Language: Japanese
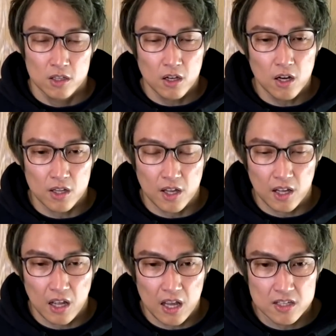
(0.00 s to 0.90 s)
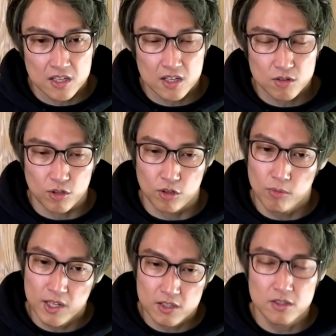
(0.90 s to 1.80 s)
だからね、感染がすごい広
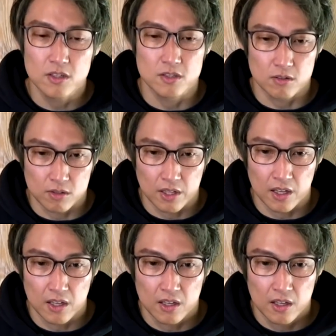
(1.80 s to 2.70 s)
まりやすいんですよね。